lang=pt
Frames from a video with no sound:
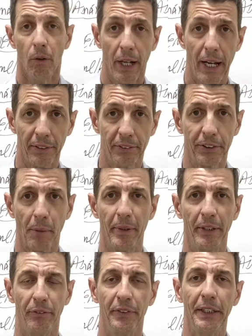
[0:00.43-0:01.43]
Olá, seja
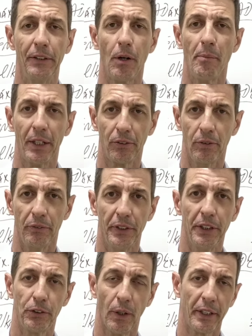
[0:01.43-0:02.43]
bem-vindo a mais um
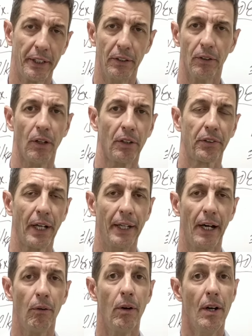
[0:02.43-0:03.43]
vídeo aqui no nosso
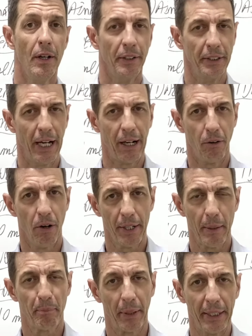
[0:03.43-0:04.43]
canal. E
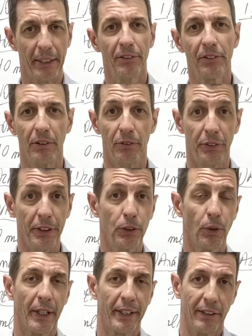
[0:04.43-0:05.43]
agora, para este
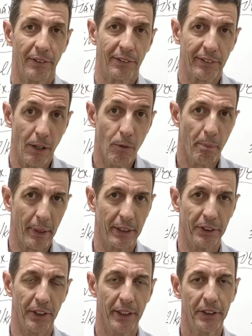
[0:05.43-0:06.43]
vídeo, a questão para
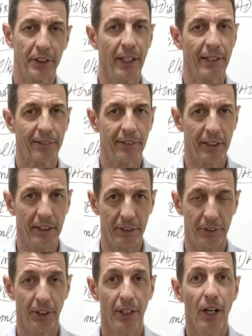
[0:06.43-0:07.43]
a gente é a
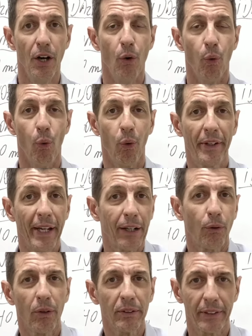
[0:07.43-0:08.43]
seguinte: o que
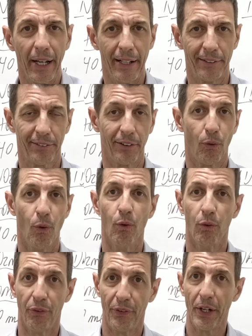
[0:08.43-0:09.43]
acontece com
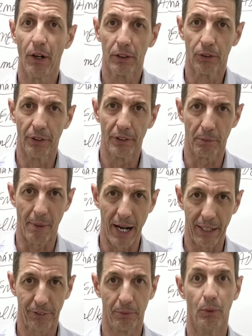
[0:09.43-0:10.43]
o VO2
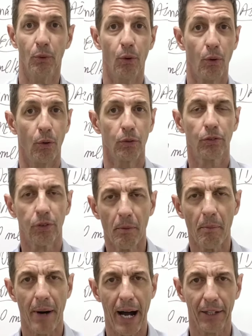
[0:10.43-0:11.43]
máximo, o
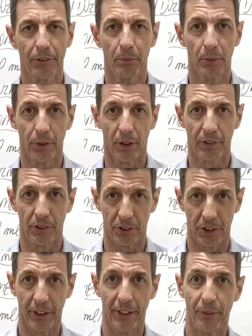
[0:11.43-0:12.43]
consumo máximo de
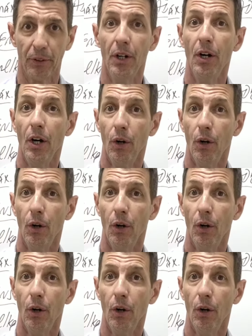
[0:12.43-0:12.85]
oxigênio,